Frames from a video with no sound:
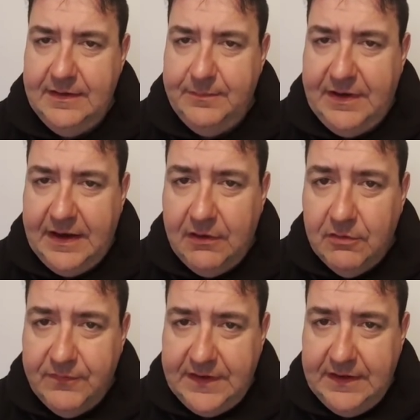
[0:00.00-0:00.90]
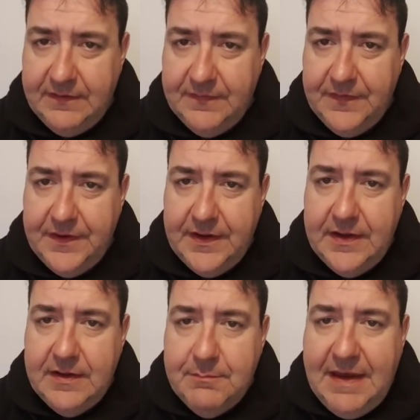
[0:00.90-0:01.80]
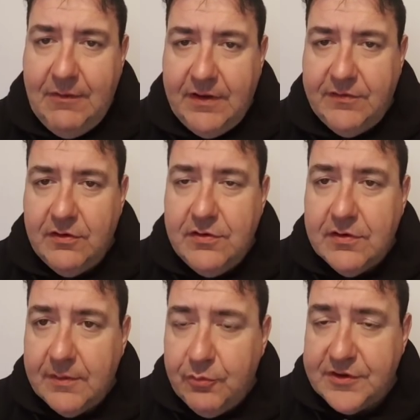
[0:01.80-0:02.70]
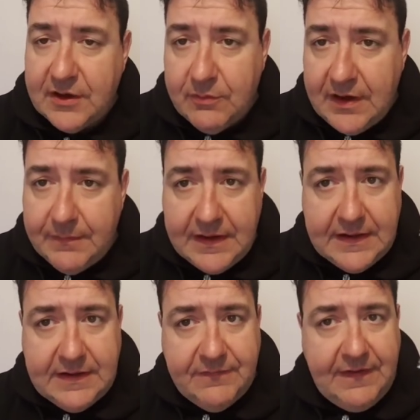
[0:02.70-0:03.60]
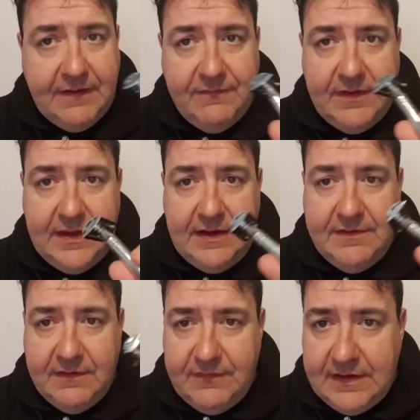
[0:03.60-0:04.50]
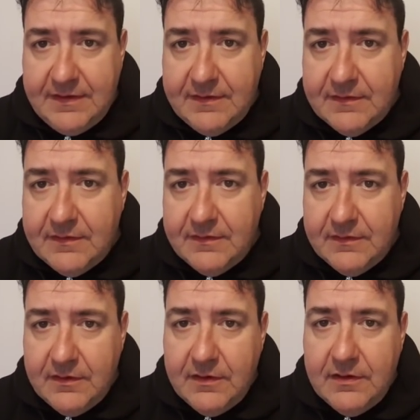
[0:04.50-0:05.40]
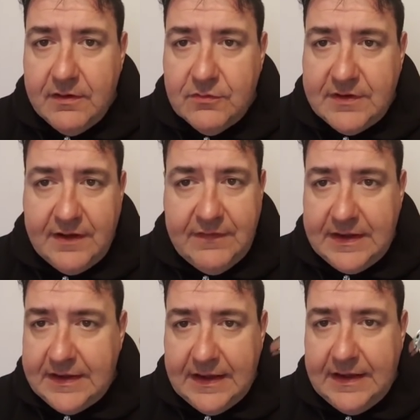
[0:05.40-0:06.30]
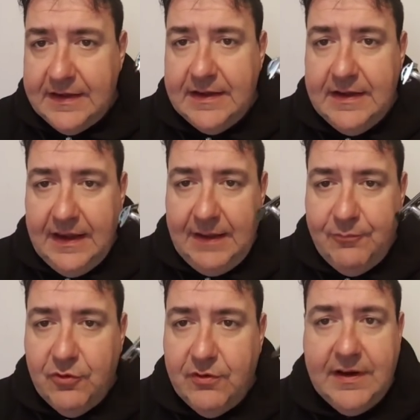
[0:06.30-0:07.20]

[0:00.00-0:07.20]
per neofiti, ma è un rasoio che può tranquillamente farvi il servizio eh, tutta la vita e può